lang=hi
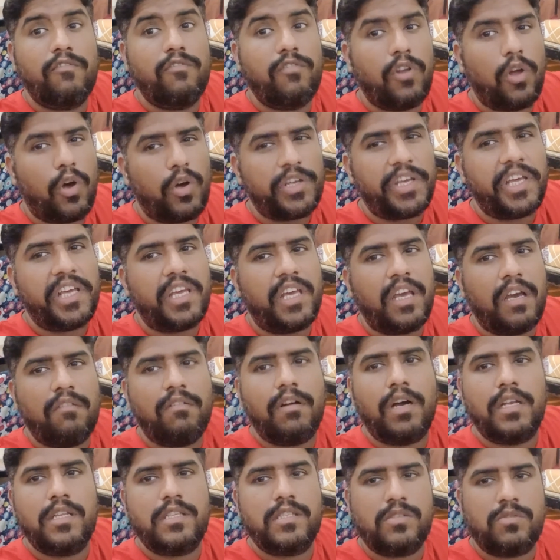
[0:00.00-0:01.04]
व्लॉगिंग के
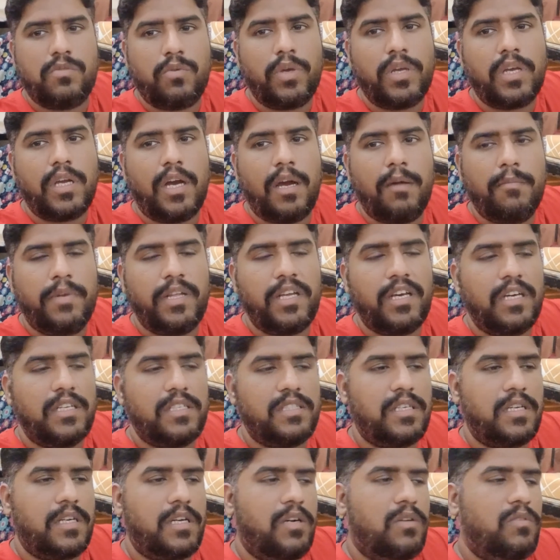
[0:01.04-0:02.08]
हवाले से कोई काम नहीं कर
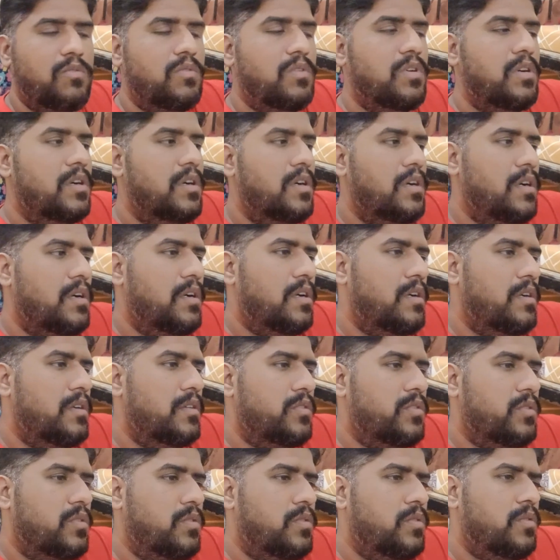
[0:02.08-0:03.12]
सका हूँ
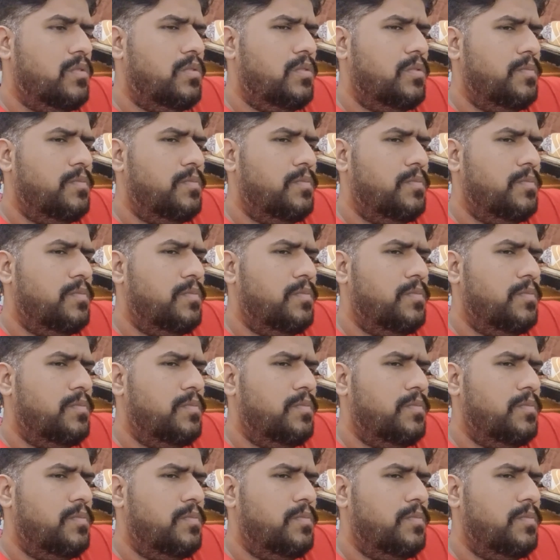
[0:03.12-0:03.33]
तो